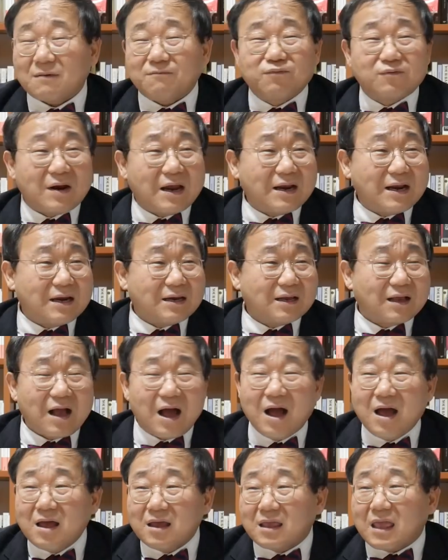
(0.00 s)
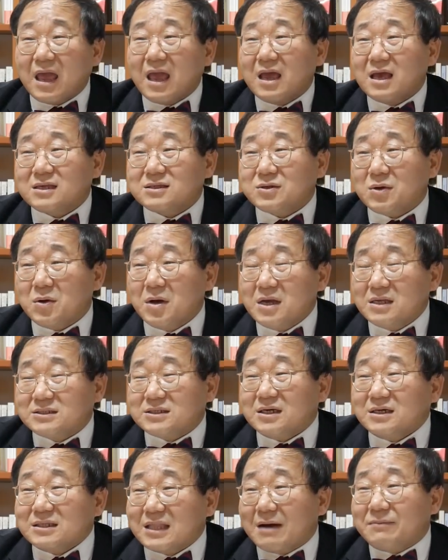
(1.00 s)
그러니까 불안하니까 계속
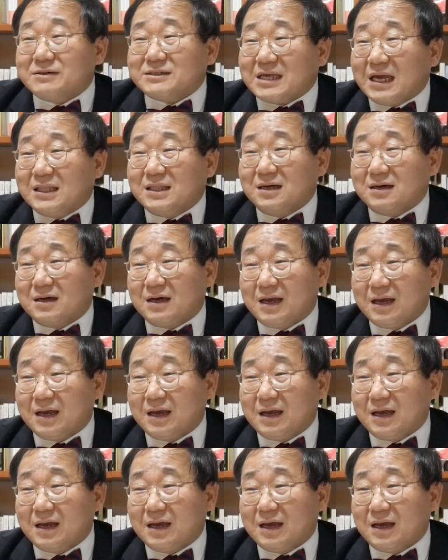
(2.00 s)
정답을 찾는